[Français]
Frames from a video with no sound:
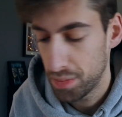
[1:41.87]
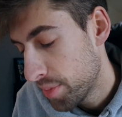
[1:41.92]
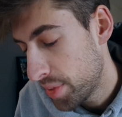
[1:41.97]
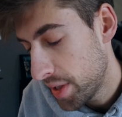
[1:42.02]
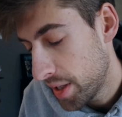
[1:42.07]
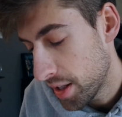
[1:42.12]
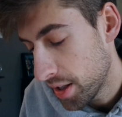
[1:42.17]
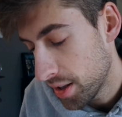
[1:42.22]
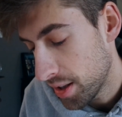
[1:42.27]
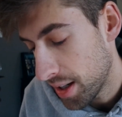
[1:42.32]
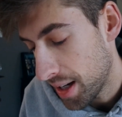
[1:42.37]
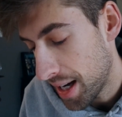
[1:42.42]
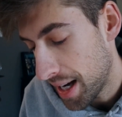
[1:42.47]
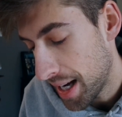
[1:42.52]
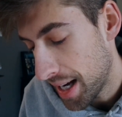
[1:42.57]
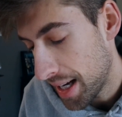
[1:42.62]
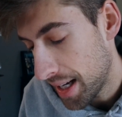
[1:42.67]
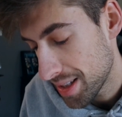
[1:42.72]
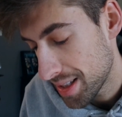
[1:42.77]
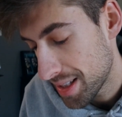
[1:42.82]
Puis là,
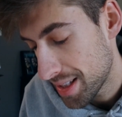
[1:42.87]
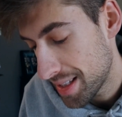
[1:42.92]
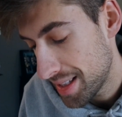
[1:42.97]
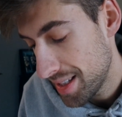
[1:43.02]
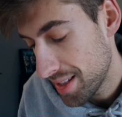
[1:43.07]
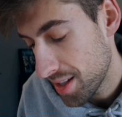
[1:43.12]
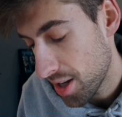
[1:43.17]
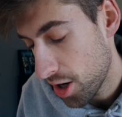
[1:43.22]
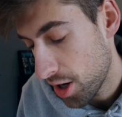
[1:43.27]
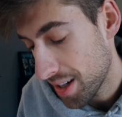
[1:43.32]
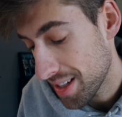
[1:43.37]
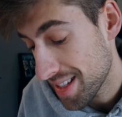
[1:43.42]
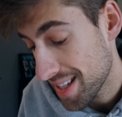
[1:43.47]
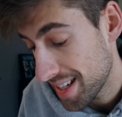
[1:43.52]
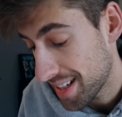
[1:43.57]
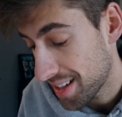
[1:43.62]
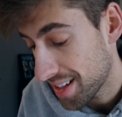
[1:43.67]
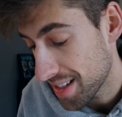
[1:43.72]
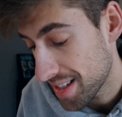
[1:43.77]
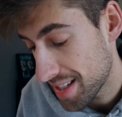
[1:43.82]
à
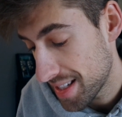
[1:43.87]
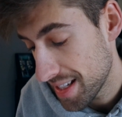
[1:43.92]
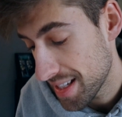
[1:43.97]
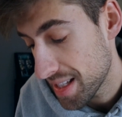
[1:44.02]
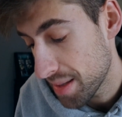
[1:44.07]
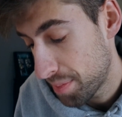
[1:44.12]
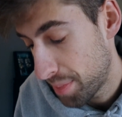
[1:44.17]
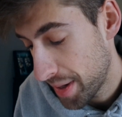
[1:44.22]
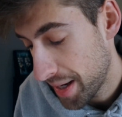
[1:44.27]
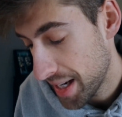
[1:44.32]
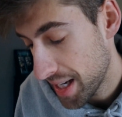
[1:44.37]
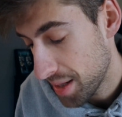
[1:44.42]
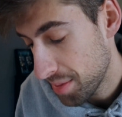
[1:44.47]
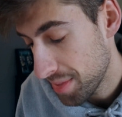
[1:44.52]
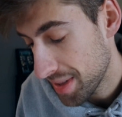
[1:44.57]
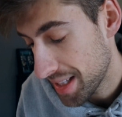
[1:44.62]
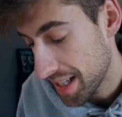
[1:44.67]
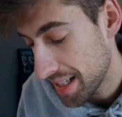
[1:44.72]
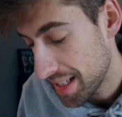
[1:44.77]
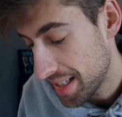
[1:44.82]
6h56
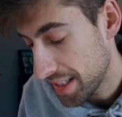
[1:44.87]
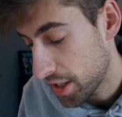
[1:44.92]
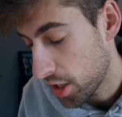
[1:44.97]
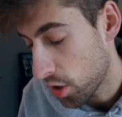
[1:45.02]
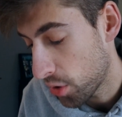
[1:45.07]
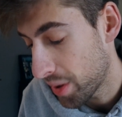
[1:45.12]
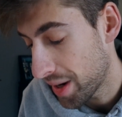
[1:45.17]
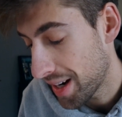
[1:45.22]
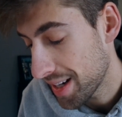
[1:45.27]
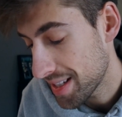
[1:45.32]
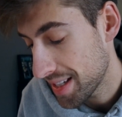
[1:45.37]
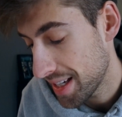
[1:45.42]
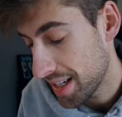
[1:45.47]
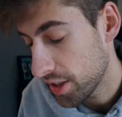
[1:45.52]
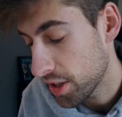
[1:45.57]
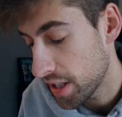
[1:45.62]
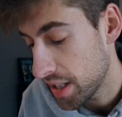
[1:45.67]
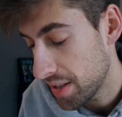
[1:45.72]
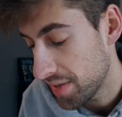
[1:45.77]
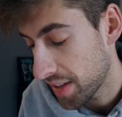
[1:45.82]
PM, ça dit qu'ils ont essayé
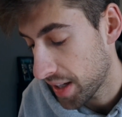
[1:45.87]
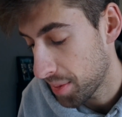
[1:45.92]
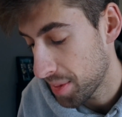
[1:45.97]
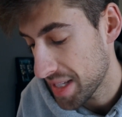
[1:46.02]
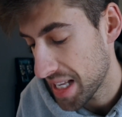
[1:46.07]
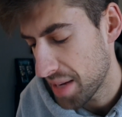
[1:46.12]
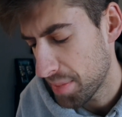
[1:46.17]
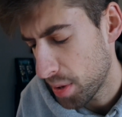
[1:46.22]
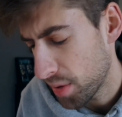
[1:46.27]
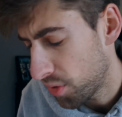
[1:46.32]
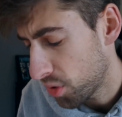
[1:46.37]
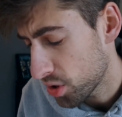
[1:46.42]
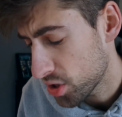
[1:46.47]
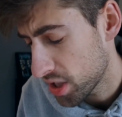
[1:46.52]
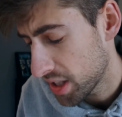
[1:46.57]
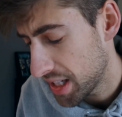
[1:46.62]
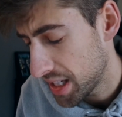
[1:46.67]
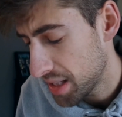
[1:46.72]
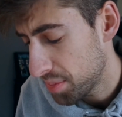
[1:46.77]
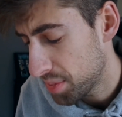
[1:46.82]
de livrer, mais ça n'a pas
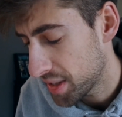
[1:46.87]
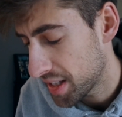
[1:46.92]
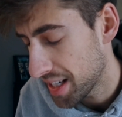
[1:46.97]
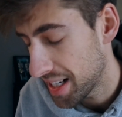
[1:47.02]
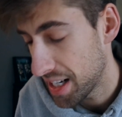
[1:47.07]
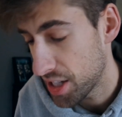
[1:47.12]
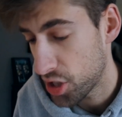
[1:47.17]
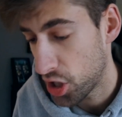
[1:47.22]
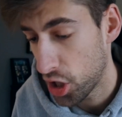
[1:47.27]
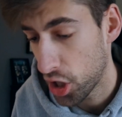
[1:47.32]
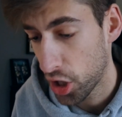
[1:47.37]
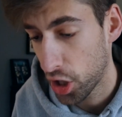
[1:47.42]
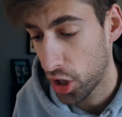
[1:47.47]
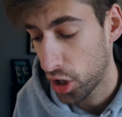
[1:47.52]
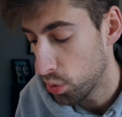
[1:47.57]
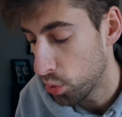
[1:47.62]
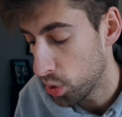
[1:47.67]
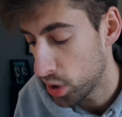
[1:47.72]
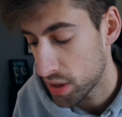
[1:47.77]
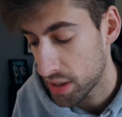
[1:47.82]
fonctionné, puis qu'il allait genre le
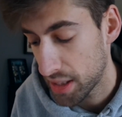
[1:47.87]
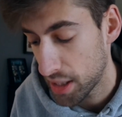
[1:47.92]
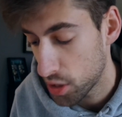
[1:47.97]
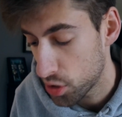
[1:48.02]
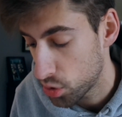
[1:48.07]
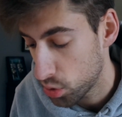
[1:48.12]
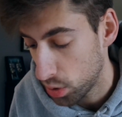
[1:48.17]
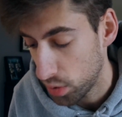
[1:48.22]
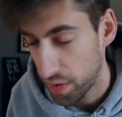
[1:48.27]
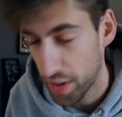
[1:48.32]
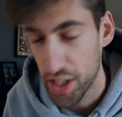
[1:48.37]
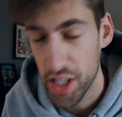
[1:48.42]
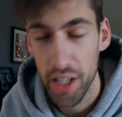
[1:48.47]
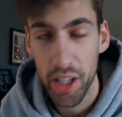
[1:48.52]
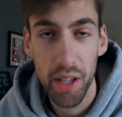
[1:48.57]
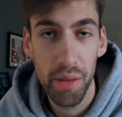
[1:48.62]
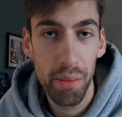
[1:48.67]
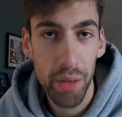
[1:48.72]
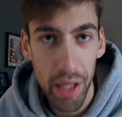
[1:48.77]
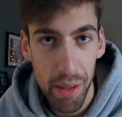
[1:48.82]
reschedule. Fait que je sais
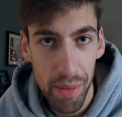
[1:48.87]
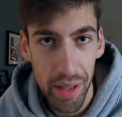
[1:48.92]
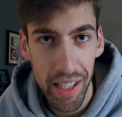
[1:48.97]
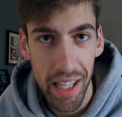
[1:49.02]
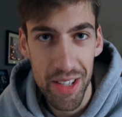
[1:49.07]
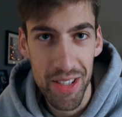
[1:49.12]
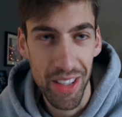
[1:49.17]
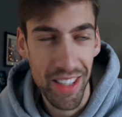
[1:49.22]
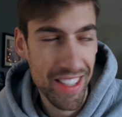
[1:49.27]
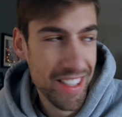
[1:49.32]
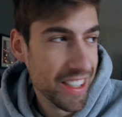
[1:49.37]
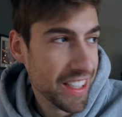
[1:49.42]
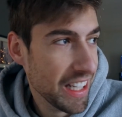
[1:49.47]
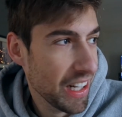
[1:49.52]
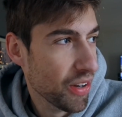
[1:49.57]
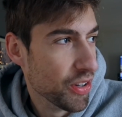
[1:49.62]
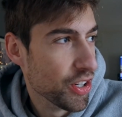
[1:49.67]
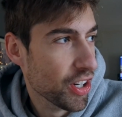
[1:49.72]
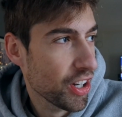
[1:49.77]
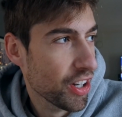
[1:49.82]
comme pas comment traduire ça, qu'ils
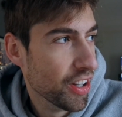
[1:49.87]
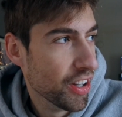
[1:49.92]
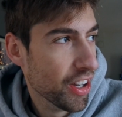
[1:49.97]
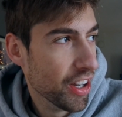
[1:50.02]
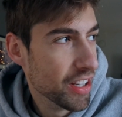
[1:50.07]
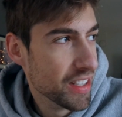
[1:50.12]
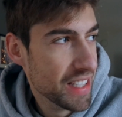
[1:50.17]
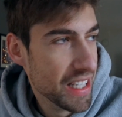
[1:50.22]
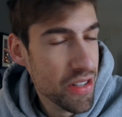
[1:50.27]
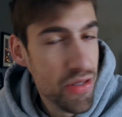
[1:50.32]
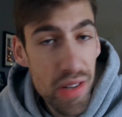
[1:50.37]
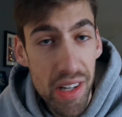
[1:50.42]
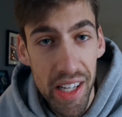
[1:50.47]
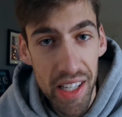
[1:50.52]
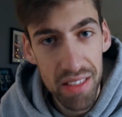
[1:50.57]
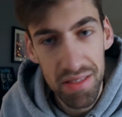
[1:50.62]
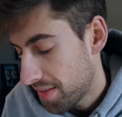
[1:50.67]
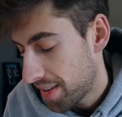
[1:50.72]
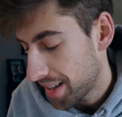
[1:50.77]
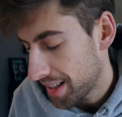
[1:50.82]
l'ont genre
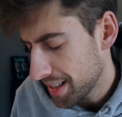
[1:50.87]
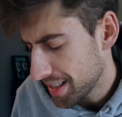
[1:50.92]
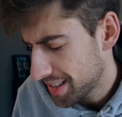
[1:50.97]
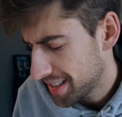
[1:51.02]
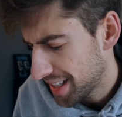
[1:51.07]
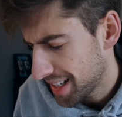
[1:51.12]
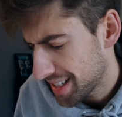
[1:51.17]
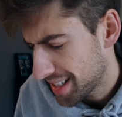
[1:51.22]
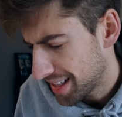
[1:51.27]
reschedulé. Fait que là, j'étais